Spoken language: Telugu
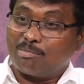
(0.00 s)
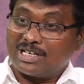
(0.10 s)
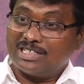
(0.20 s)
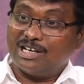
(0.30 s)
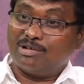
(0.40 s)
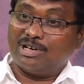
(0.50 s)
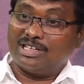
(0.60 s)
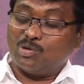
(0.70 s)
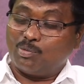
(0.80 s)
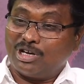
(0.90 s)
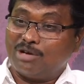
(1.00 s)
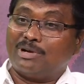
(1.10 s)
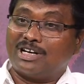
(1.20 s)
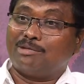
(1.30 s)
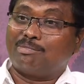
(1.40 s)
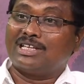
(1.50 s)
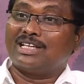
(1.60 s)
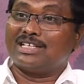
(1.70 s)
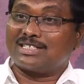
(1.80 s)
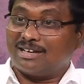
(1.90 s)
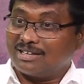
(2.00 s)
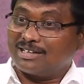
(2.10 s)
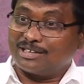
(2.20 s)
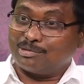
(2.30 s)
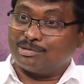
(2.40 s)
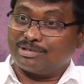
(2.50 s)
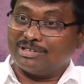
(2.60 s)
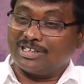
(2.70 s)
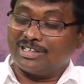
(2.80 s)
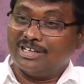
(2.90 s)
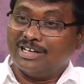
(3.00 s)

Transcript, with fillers: ప్రజలకు అది ఉపయోగపడ్డప్పుడే దాని సార్థకత ఉంటుంది